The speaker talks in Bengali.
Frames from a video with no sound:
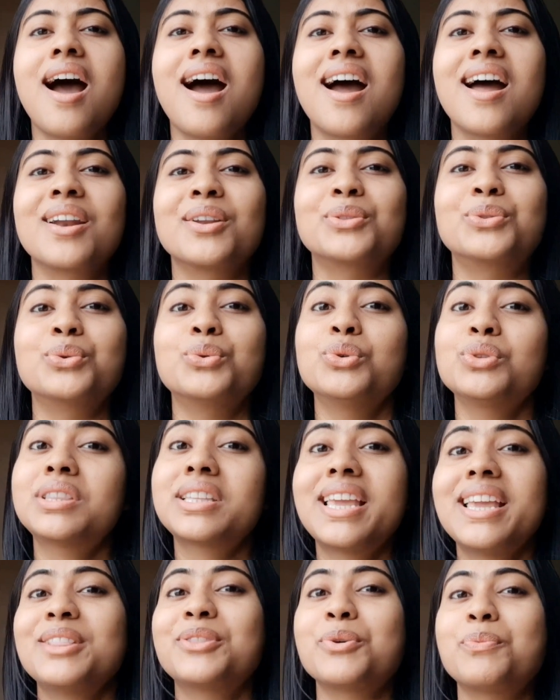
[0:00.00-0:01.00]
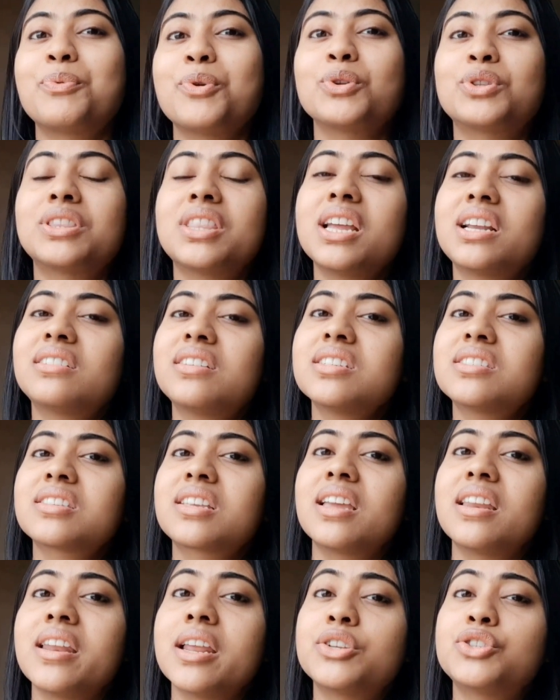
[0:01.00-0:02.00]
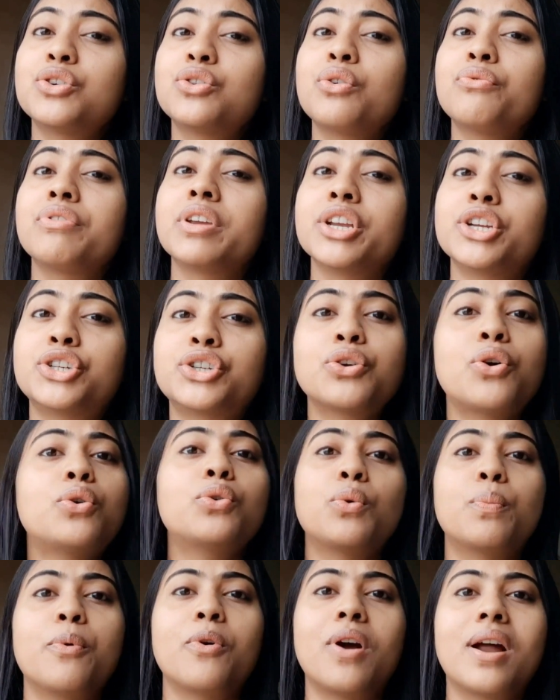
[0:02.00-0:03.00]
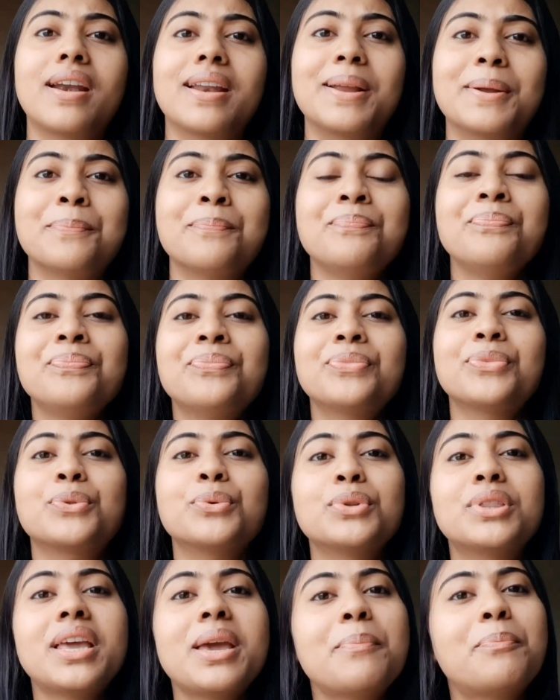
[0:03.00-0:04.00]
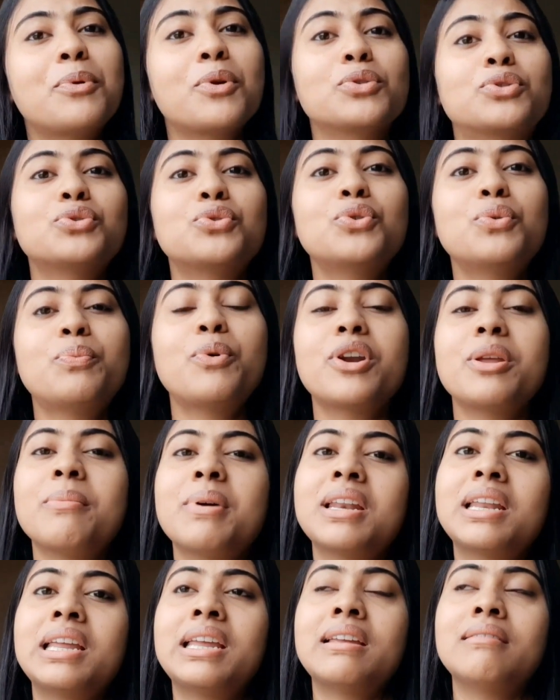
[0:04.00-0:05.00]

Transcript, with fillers: আর দুধ কিন্তু প্রত্যেকটা স্কিনের জন্য ভীষণ উপকারী দুধে প্রচুর পরিমাণে